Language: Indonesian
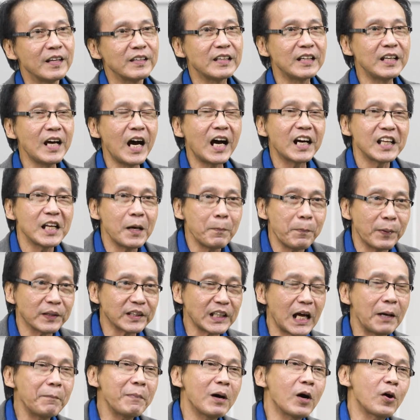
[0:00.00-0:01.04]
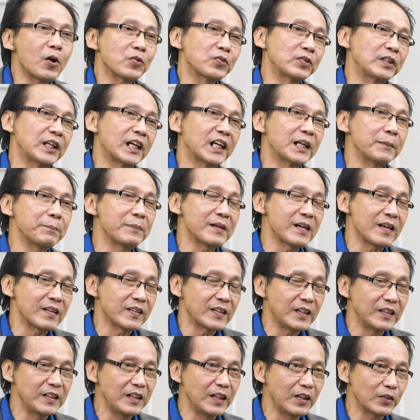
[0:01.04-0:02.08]
Jadi hal yang pertama kalau saudara
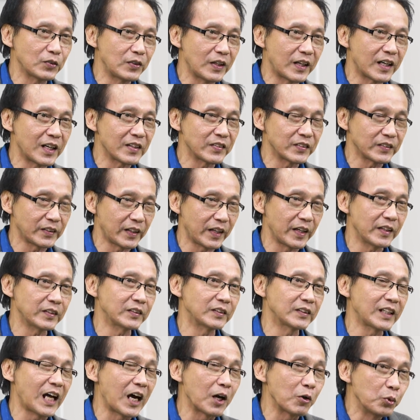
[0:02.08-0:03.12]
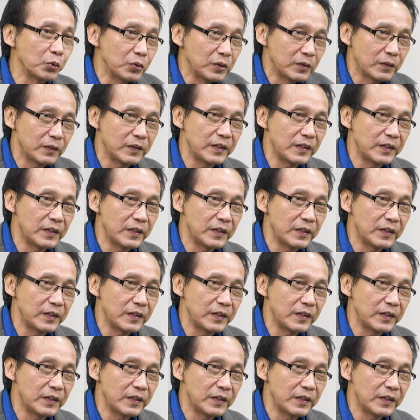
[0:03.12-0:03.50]
merasa diri saudara stres, takut